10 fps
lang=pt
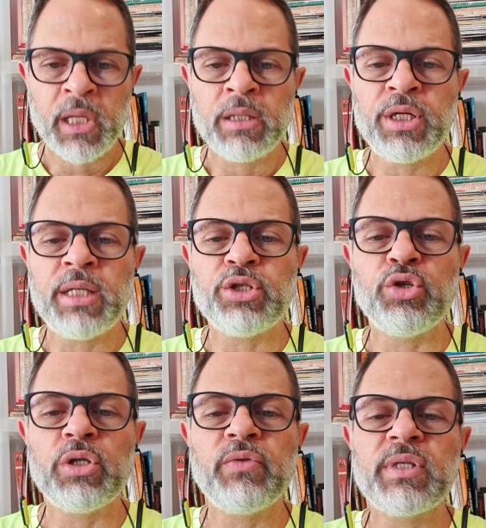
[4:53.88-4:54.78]
Gente,
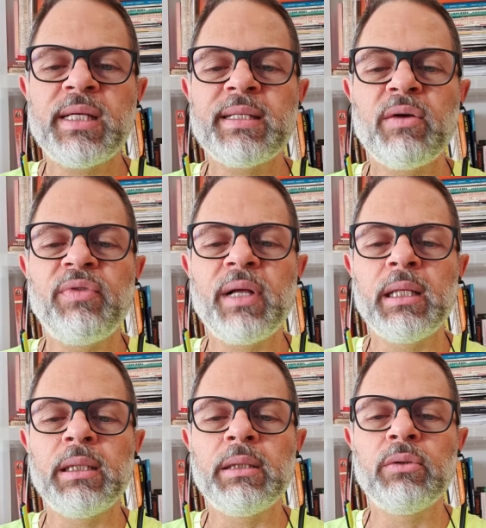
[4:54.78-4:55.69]
de onde vocês estão
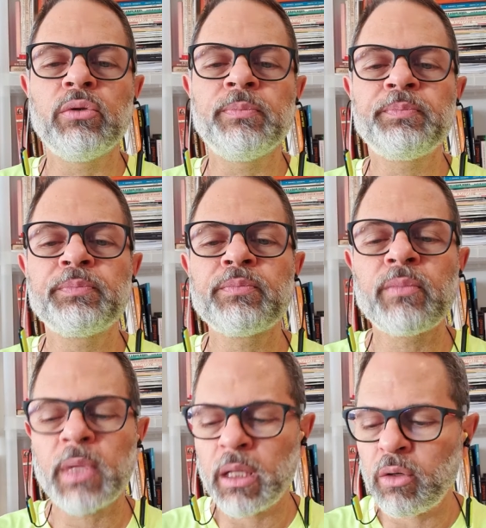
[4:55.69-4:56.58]
falando?
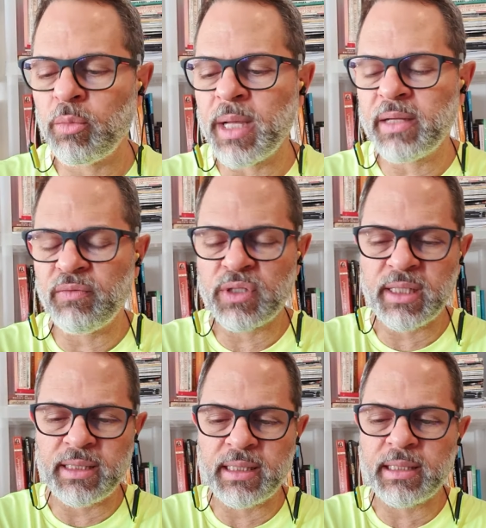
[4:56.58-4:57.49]
Como é que
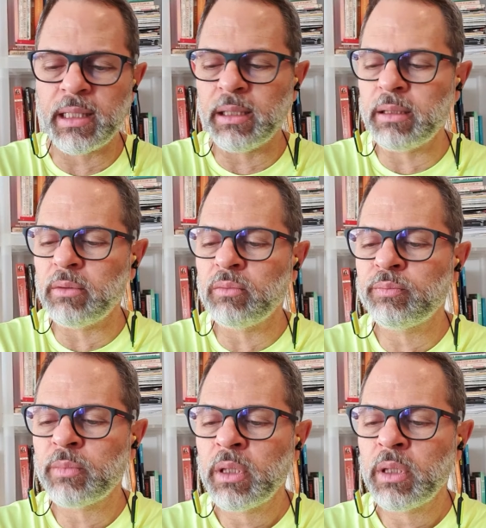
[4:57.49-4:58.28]
vocês estão?